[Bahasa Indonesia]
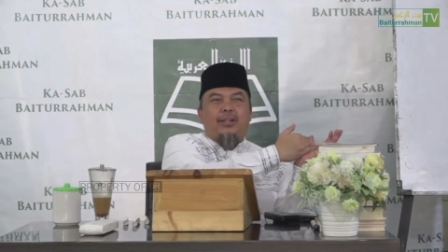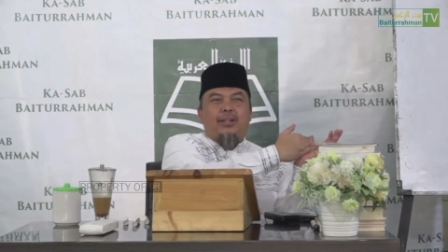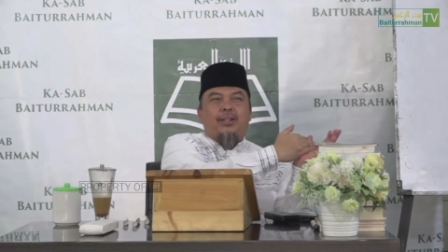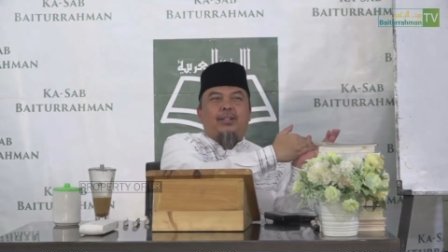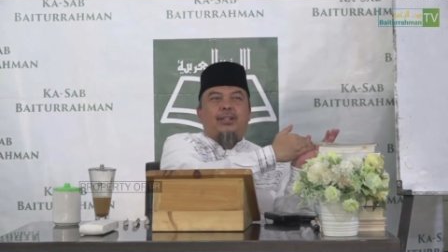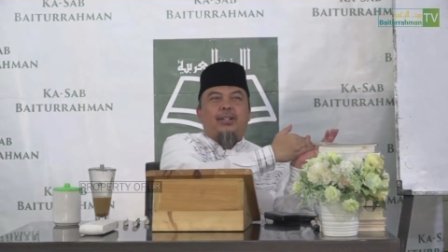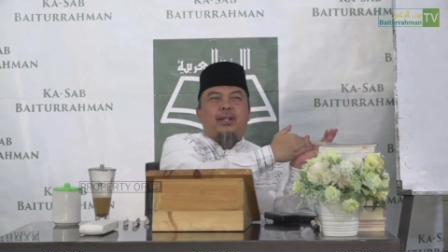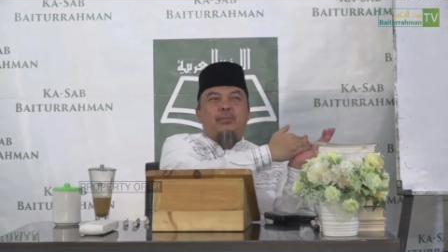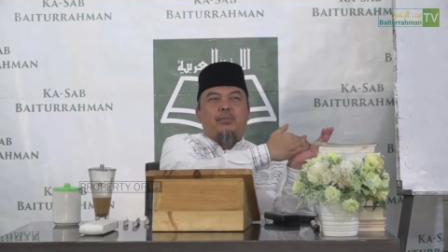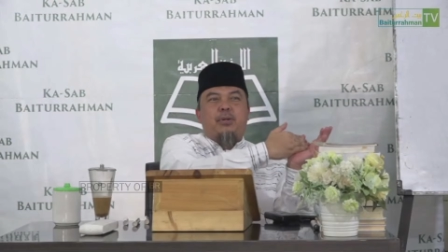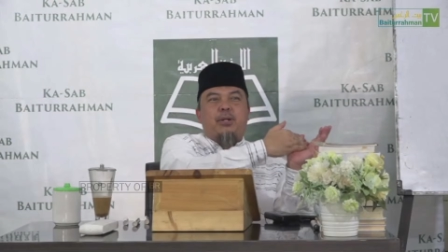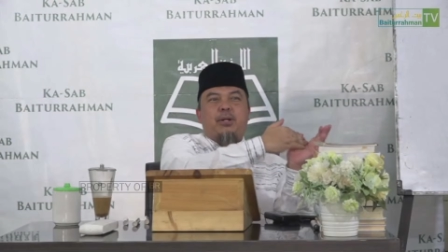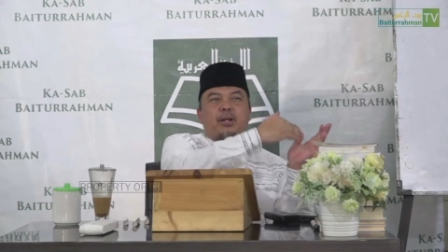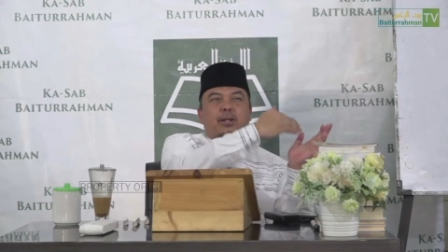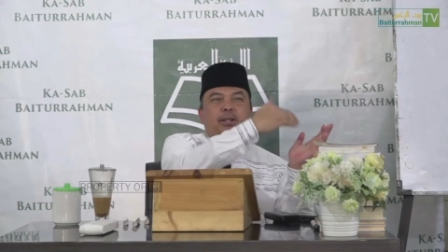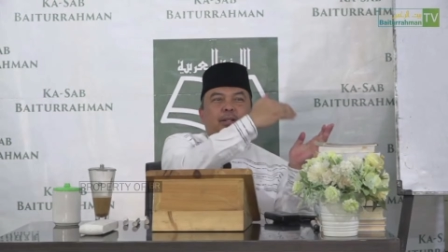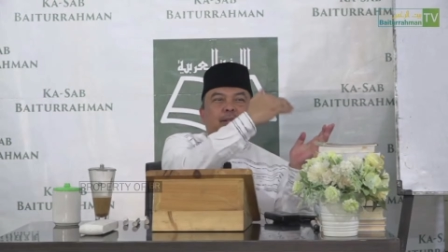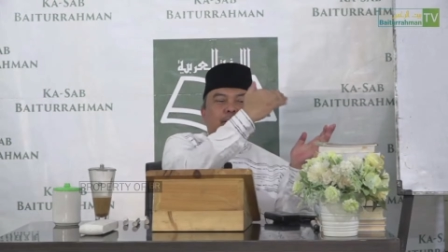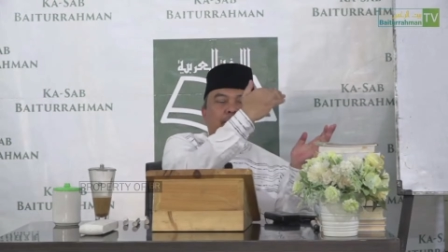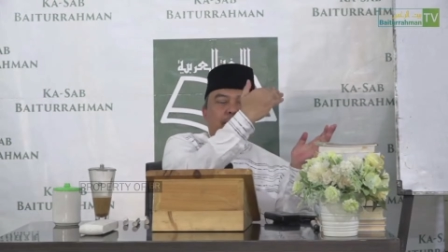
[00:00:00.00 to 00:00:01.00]

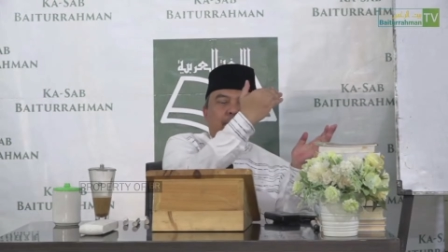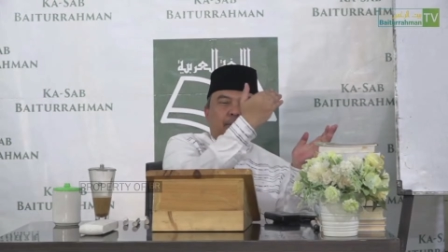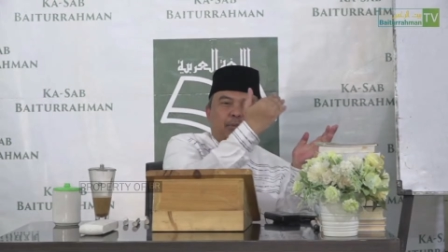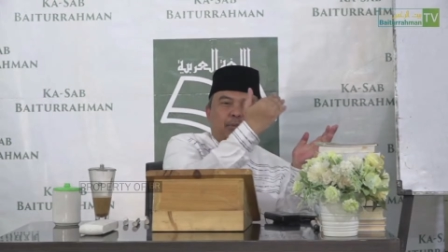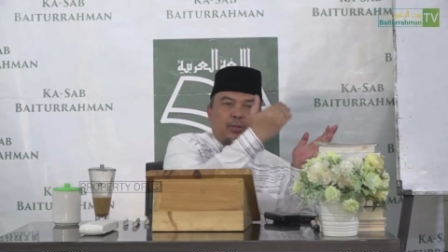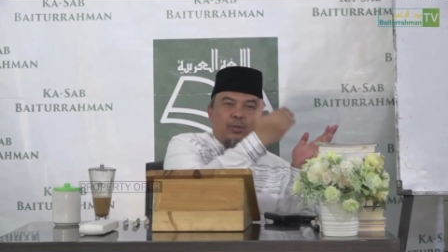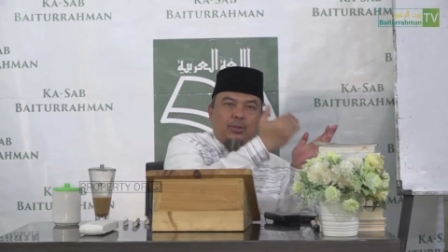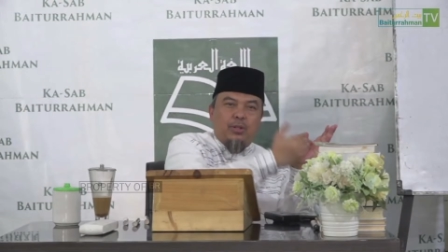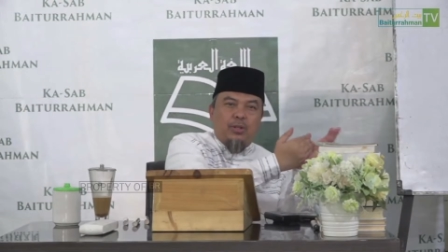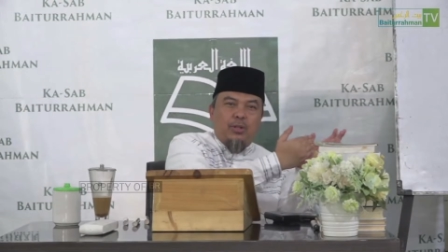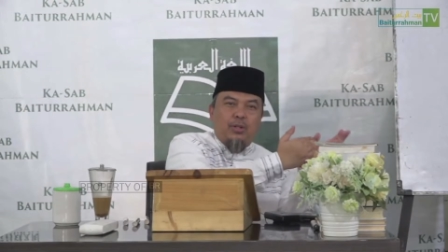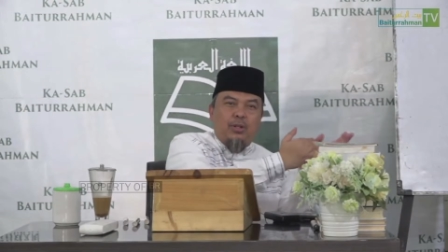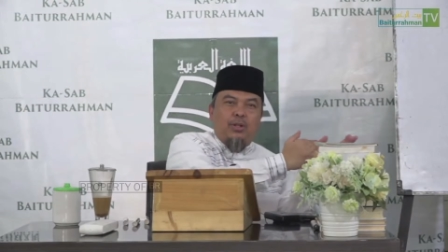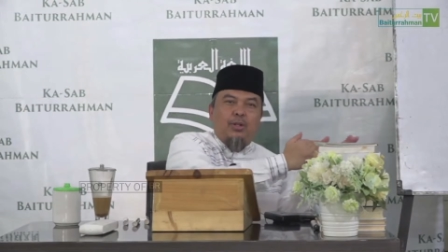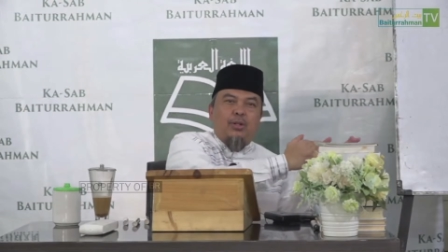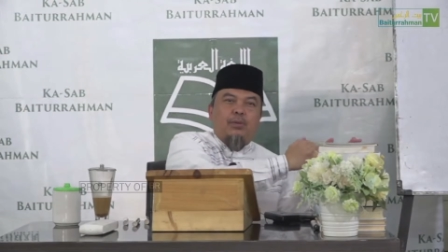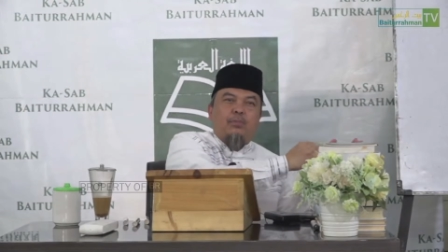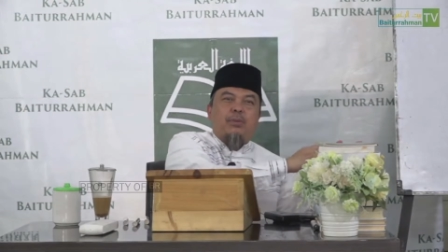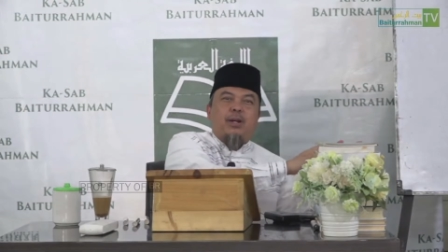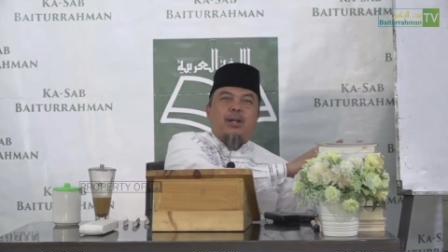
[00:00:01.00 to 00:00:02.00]
tambahkan tak marbutoh
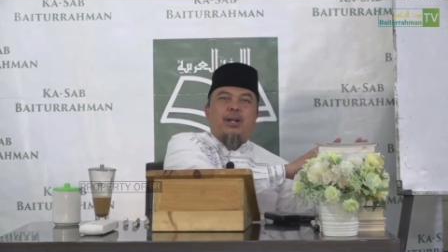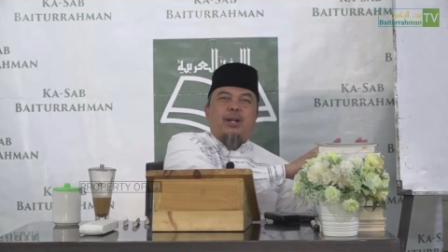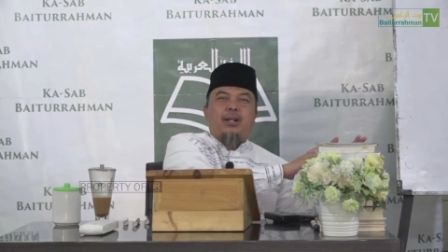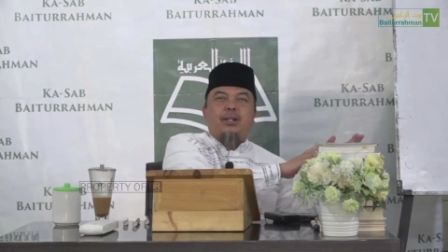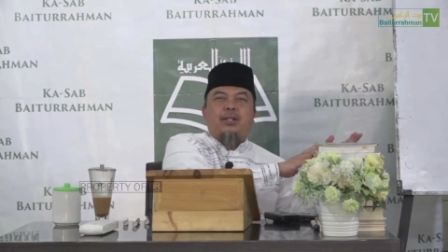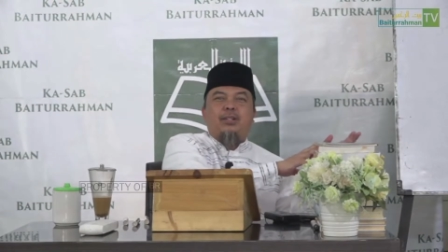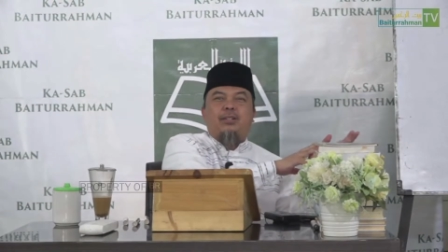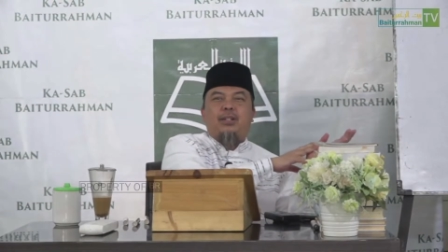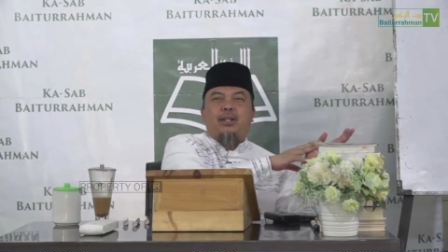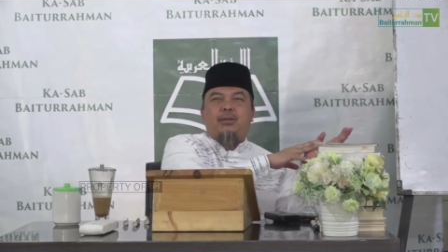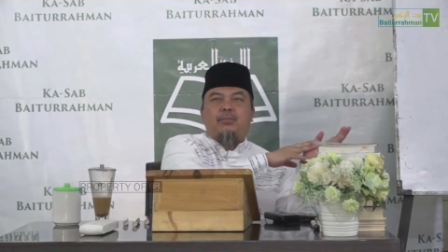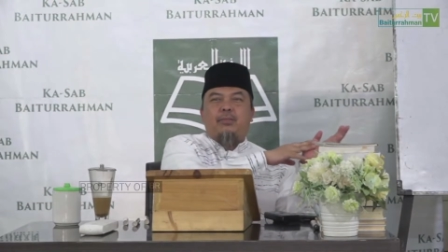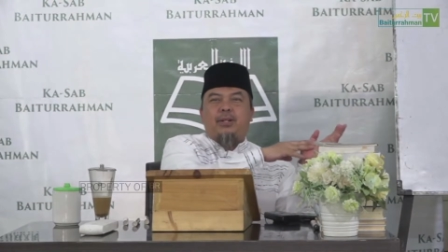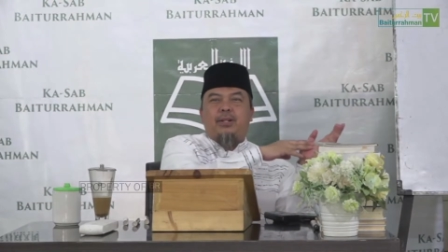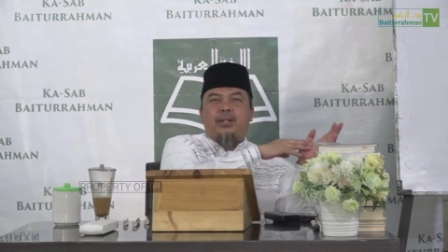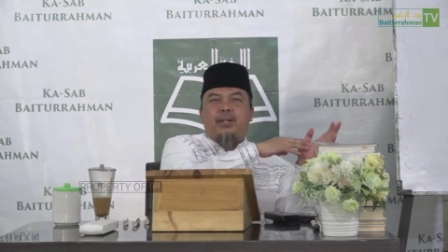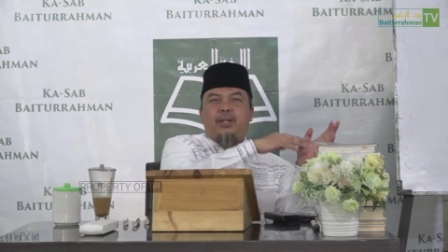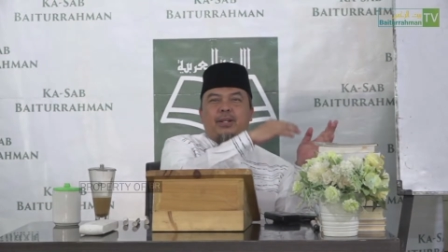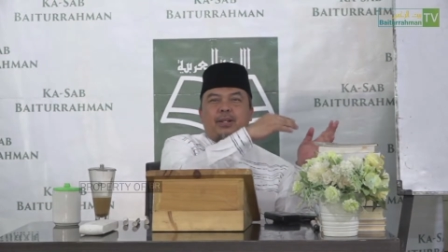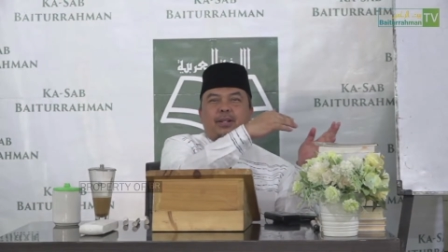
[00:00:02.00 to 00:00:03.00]
maka
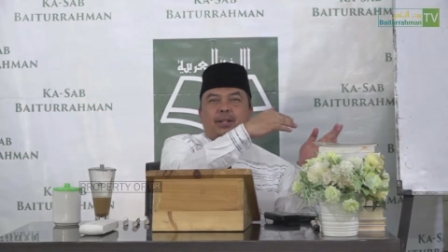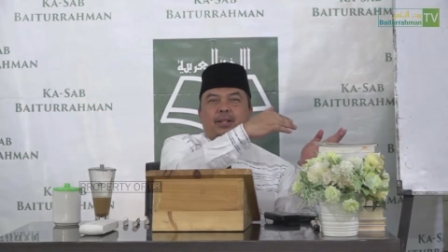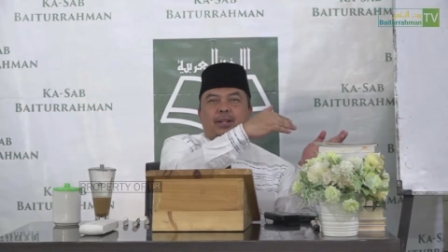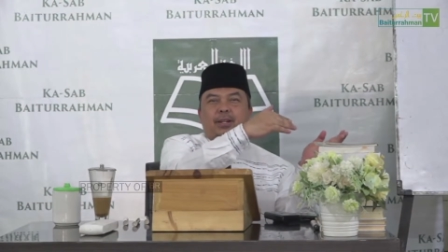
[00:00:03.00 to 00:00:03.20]
kejamanya